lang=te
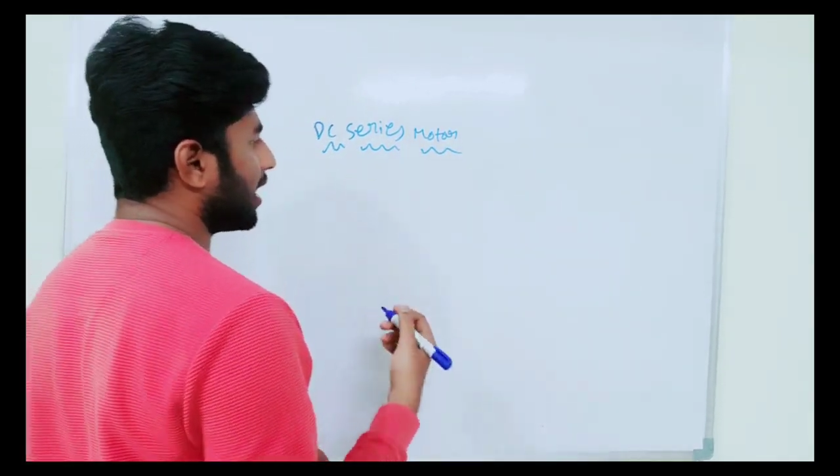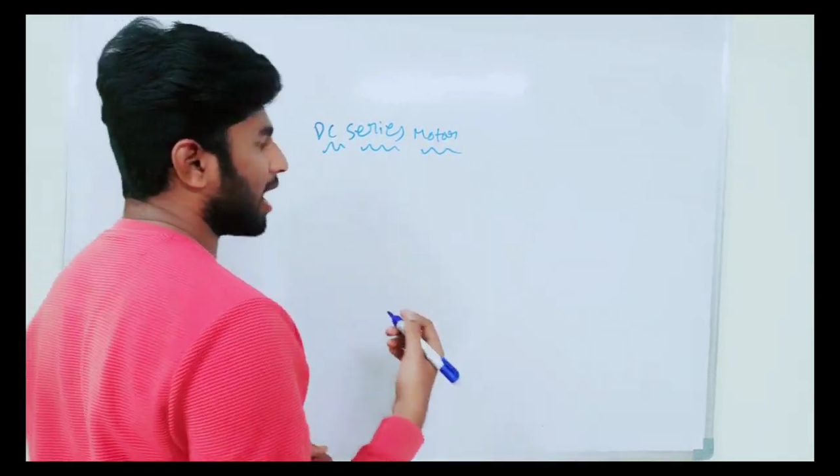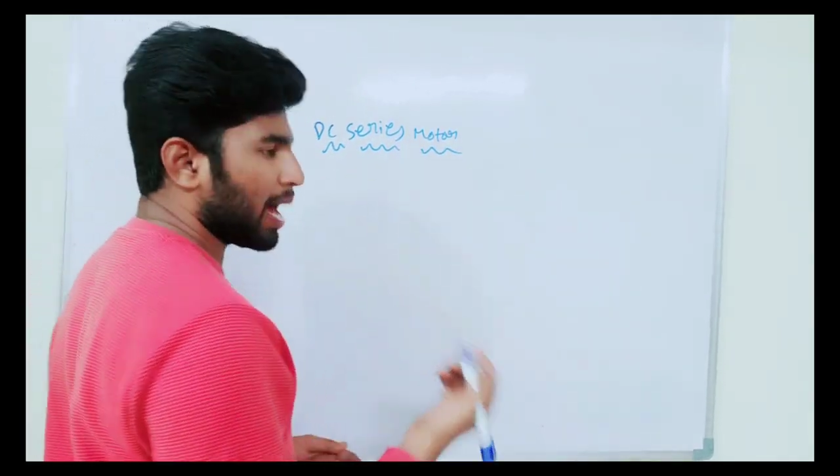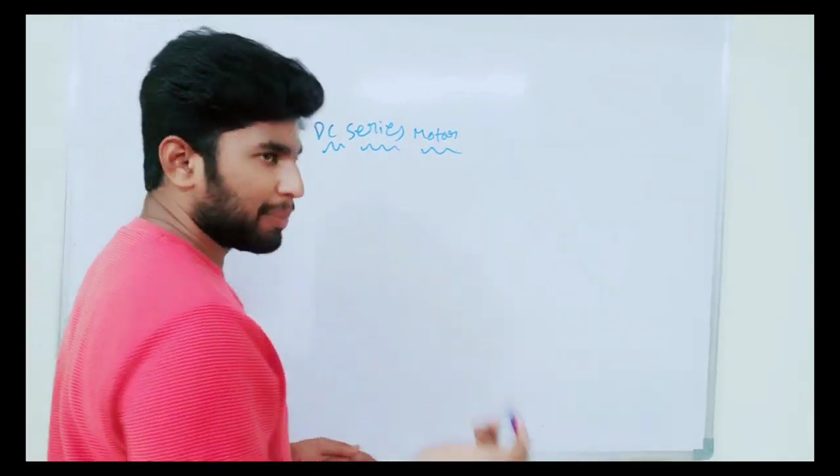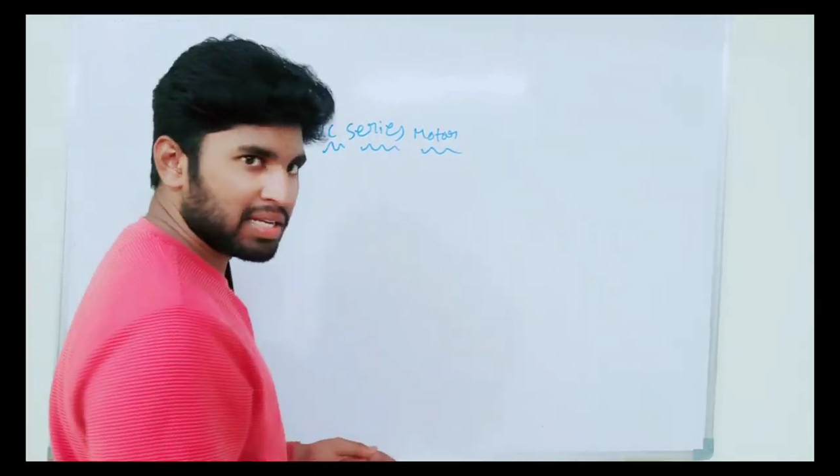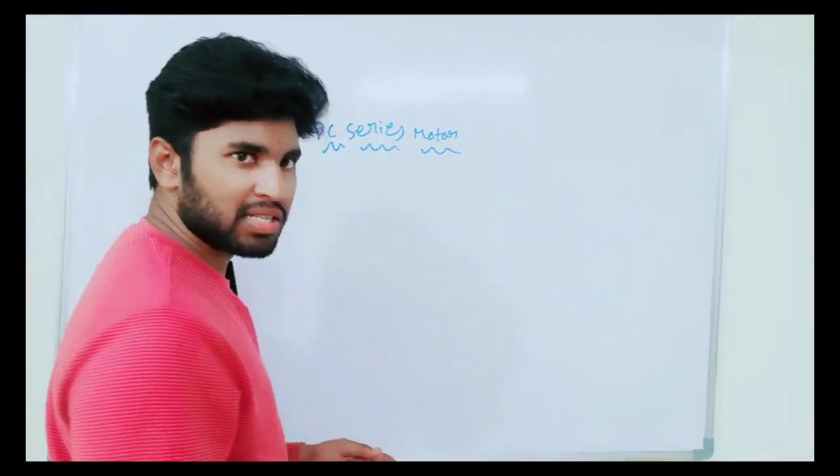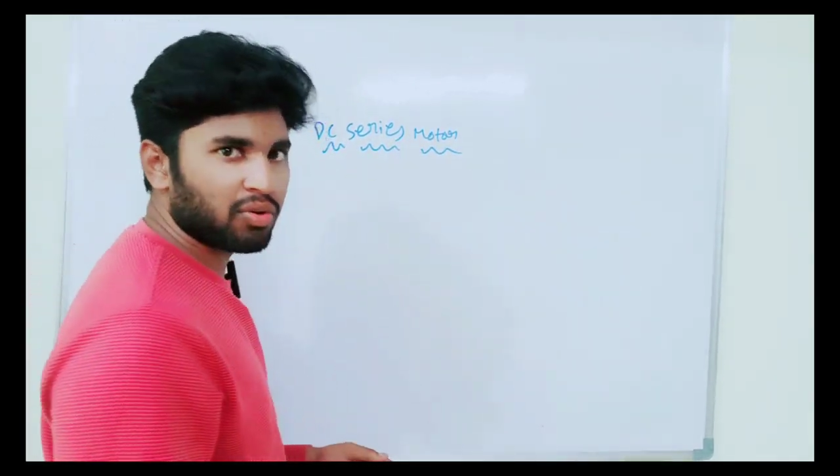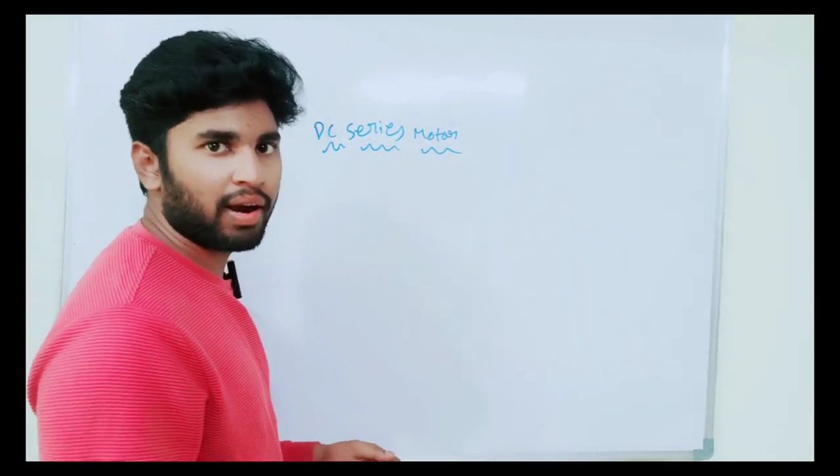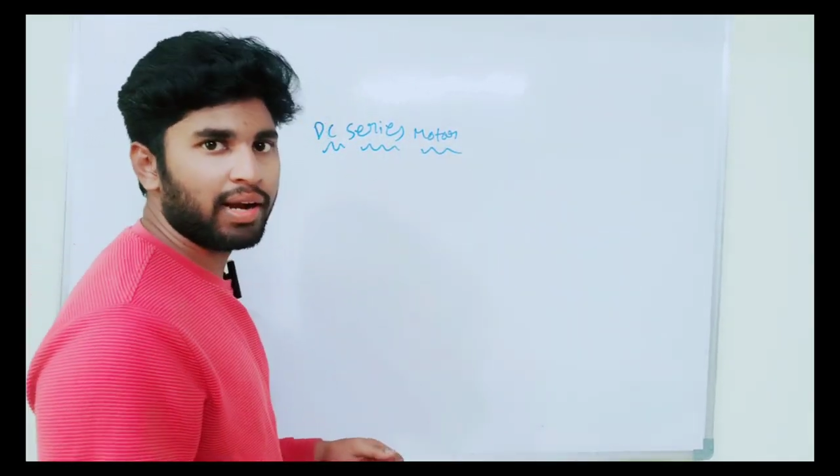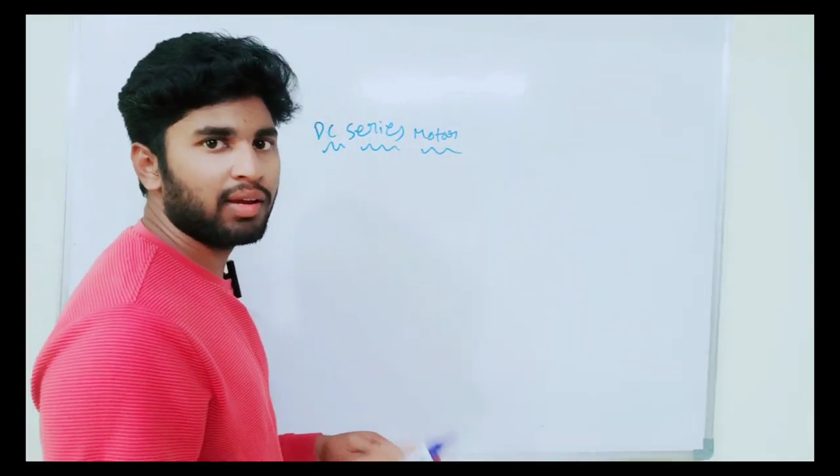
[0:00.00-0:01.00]
అండ్ ఆర్మేచర్
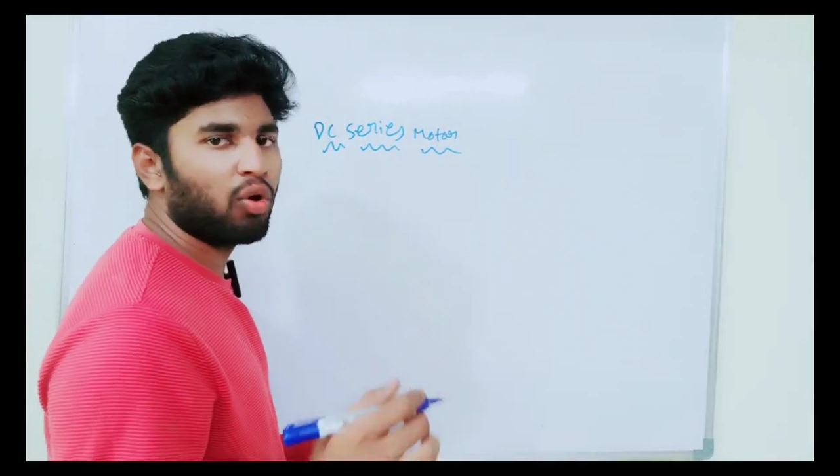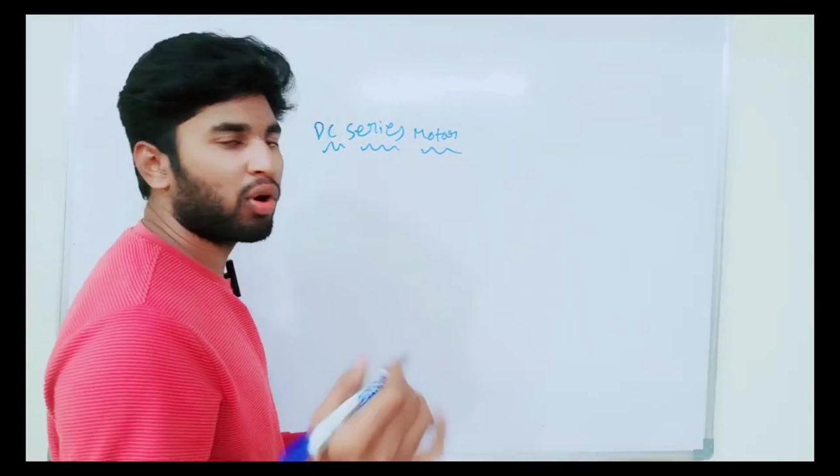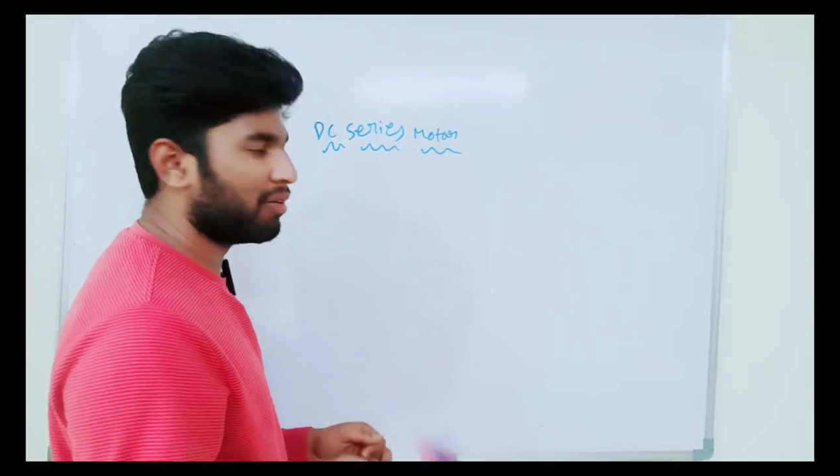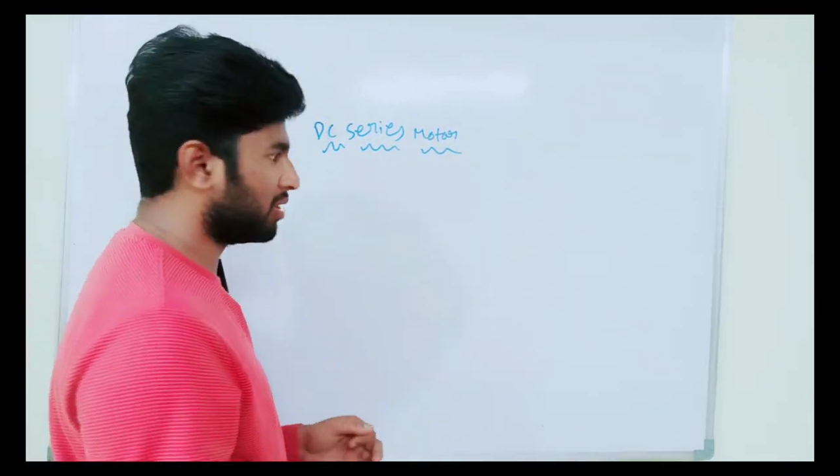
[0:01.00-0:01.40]
వైండింగ్ ఒకే